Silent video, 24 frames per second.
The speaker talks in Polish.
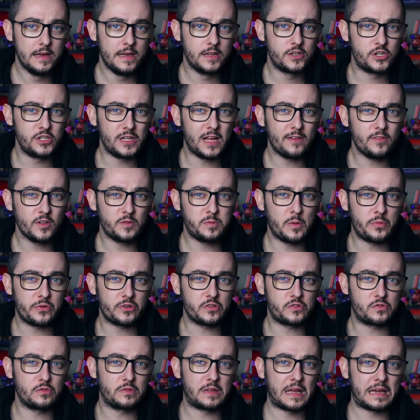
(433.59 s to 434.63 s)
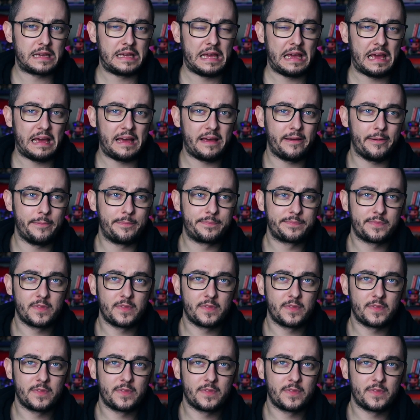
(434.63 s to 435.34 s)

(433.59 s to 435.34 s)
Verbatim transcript: czy nawet po prostu takie